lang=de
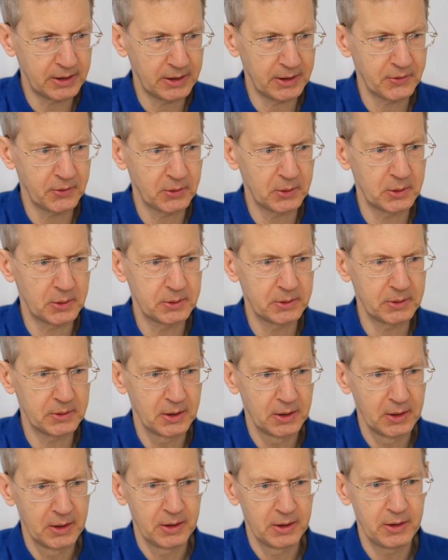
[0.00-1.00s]
Also
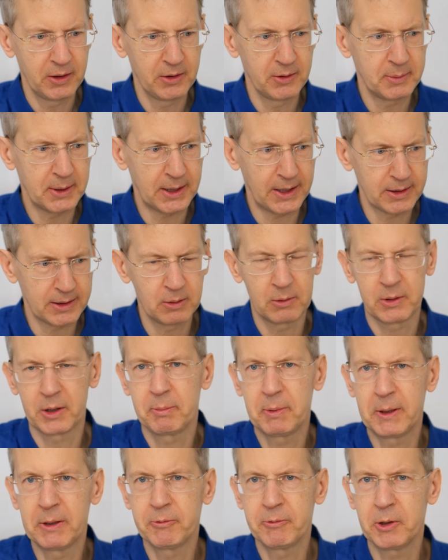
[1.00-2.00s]
diese Behandlung,
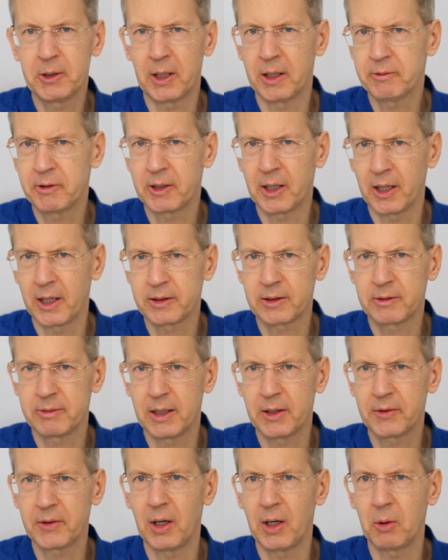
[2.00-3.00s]
ich bin von Anfang an
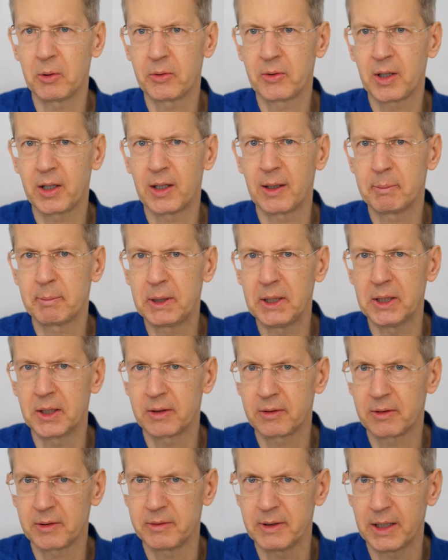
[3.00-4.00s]
quasi
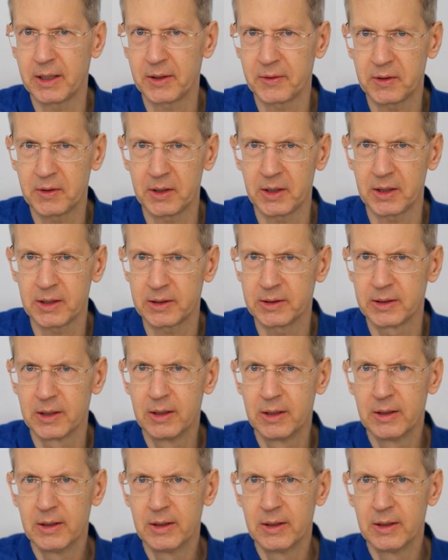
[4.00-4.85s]
austherapiert quasi, ja.